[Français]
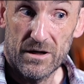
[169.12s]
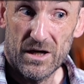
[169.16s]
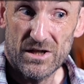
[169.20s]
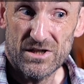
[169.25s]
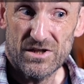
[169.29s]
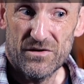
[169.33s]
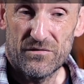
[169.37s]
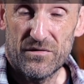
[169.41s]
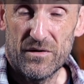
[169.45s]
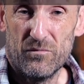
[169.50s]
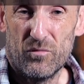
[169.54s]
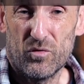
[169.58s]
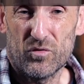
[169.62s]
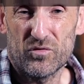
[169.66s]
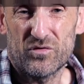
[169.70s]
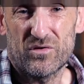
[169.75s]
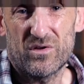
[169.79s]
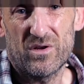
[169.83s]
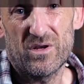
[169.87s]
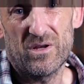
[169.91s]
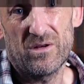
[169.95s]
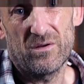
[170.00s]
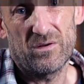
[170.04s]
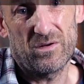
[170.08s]
j'ai fait
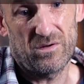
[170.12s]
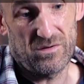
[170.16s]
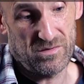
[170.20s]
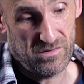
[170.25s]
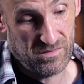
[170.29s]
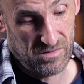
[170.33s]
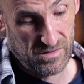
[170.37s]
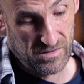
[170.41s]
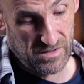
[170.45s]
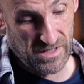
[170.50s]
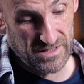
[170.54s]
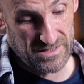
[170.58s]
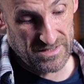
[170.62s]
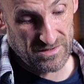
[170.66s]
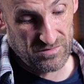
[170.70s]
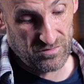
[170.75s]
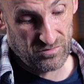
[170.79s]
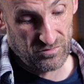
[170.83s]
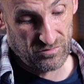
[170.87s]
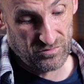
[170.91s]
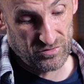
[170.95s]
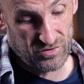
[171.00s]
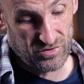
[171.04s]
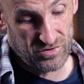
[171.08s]
monter la
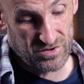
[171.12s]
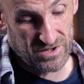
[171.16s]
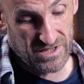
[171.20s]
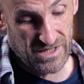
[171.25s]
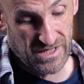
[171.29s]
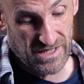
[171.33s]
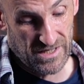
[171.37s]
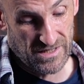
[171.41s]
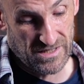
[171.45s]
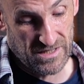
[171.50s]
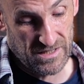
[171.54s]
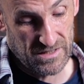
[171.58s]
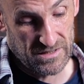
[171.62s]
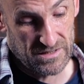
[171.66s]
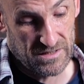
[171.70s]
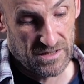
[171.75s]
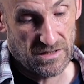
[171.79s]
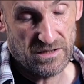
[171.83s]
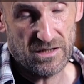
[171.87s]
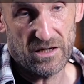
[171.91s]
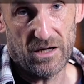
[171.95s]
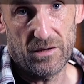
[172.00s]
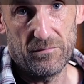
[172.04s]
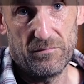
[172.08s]
seconde jusqu'à la tierce,
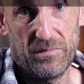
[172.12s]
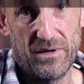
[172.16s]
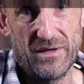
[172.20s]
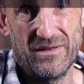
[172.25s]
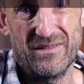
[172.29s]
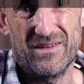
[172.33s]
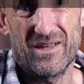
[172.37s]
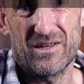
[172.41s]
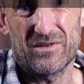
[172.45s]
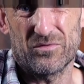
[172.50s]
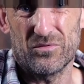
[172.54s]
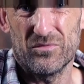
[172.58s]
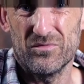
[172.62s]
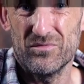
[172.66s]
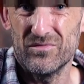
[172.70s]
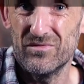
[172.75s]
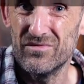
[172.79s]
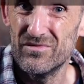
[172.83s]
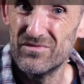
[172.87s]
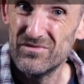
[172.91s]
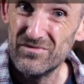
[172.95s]
c'est-à-dire un bend d'un ton.